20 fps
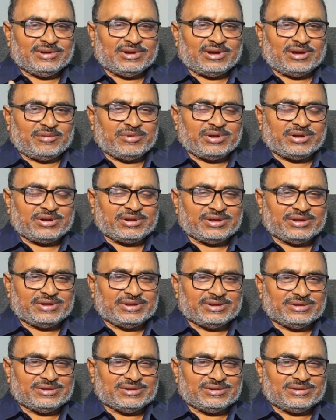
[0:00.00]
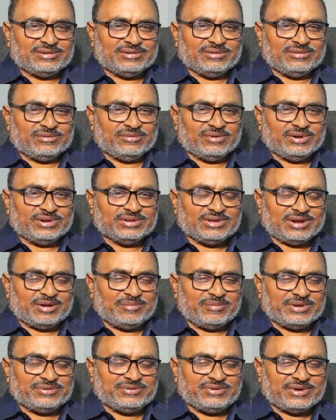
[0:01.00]
కాబట్టి వీళ్ళిద్దరి
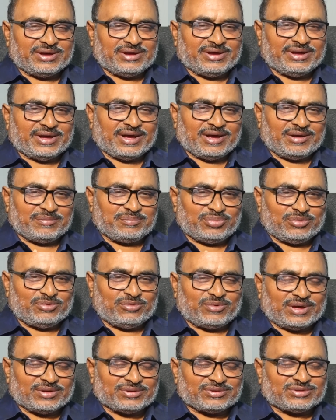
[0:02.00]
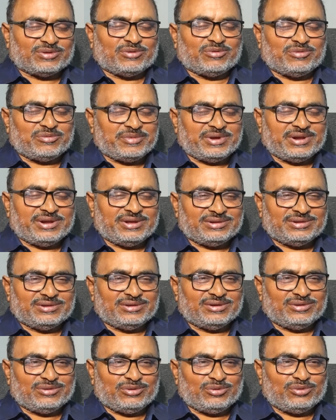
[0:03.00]
మధ్య గ్యాప్ వాస్తవం అనేది
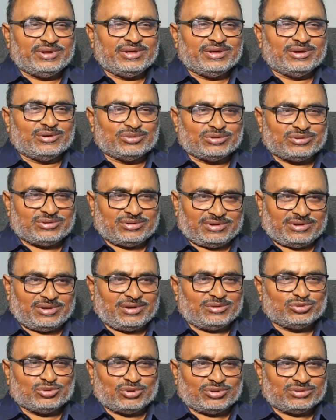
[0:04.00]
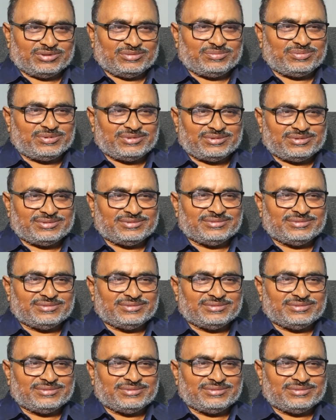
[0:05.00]
రూఢి అవు అవుతోంది ఇప్పుడు